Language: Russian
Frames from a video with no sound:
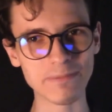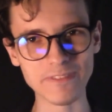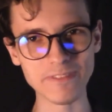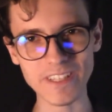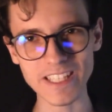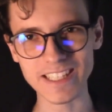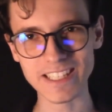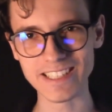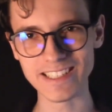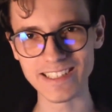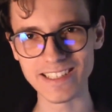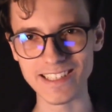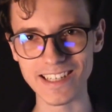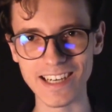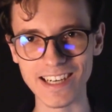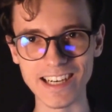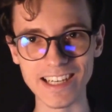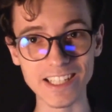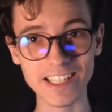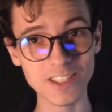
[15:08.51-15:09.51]
ведь
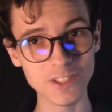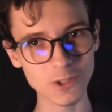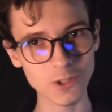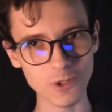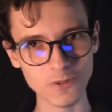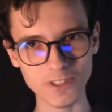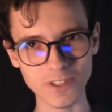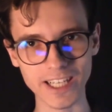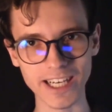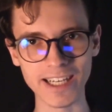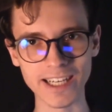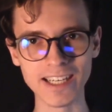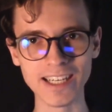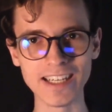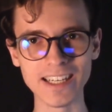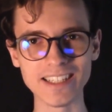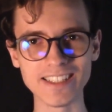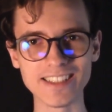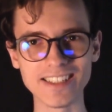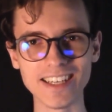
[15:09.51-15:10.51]
э, рисовка
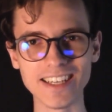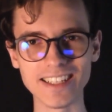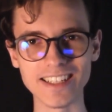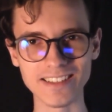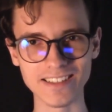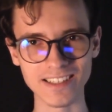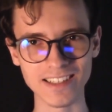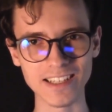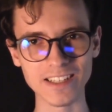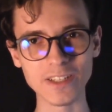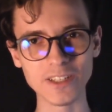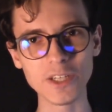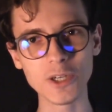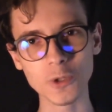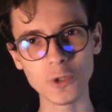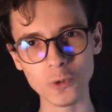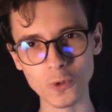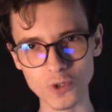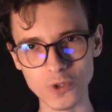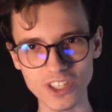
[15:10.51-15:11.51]
станет не
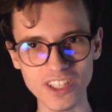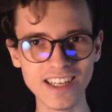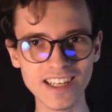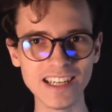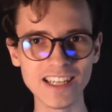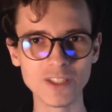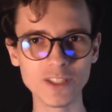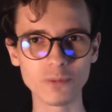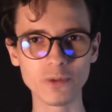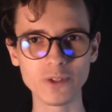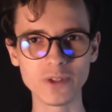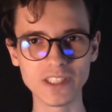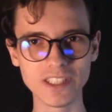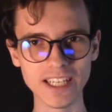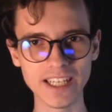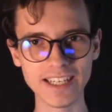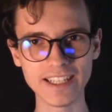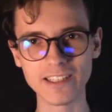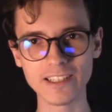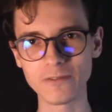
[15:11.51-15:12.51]
хуже
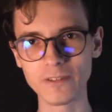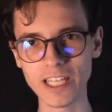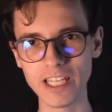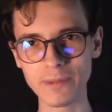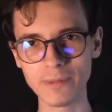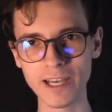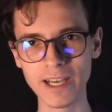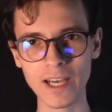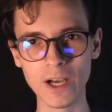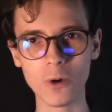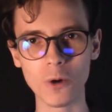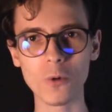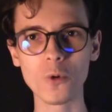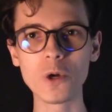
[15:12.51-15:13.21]
спустя это время,